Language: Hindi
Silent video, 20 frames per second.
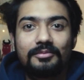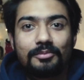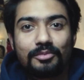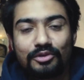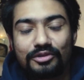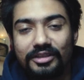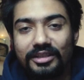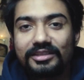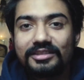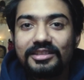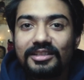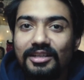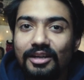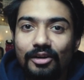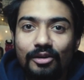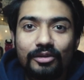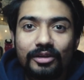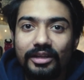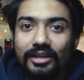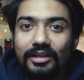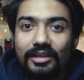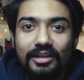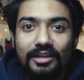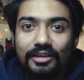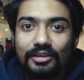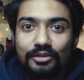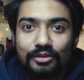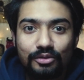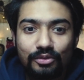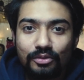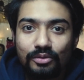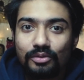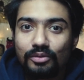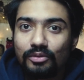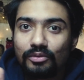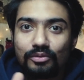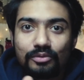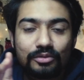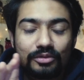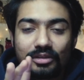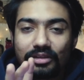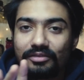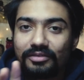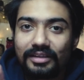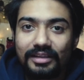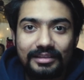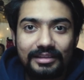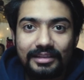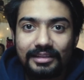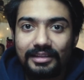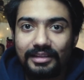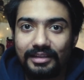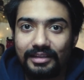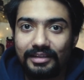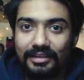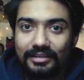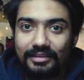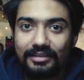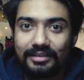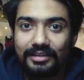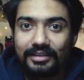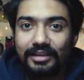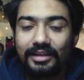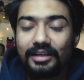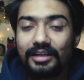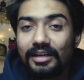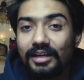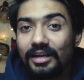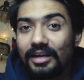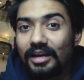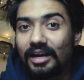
प्रोजेक्ट दिखाओगे तो उसका फ़ायदा नहीं है ठीक है